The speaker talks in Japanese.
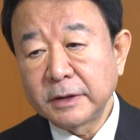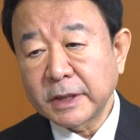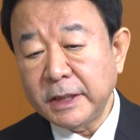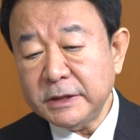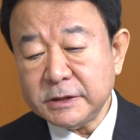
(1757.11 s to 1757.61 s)

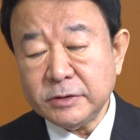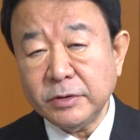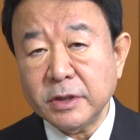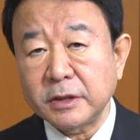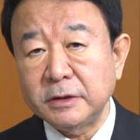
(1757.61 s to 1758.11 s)
海水の
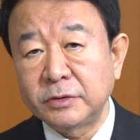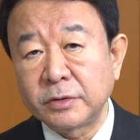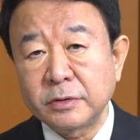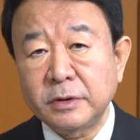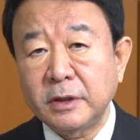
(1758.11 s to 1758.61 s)
中にど
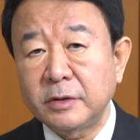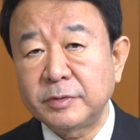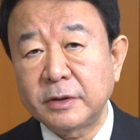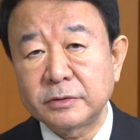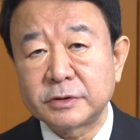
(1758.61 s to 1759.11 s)
れぐらい
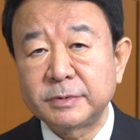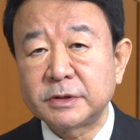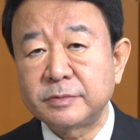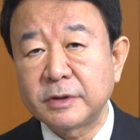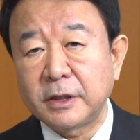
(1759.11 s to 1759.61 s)
油の
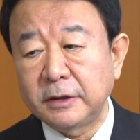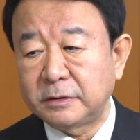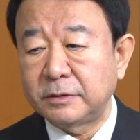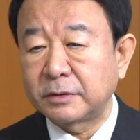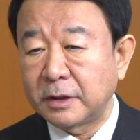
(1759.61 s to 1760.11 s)
粒々が入っ
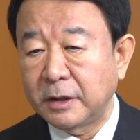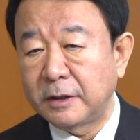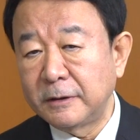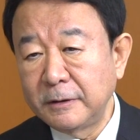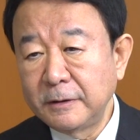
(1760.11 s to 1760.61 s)
てるのか
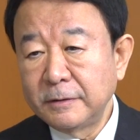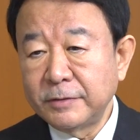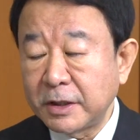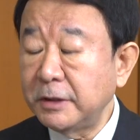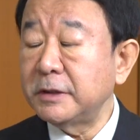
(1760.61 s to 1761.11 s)
が
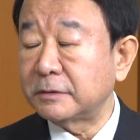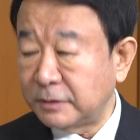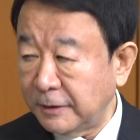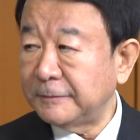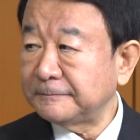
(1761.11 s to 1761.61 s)
分かんなく
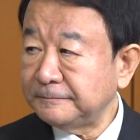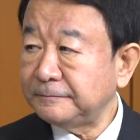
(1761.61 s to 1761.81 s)
て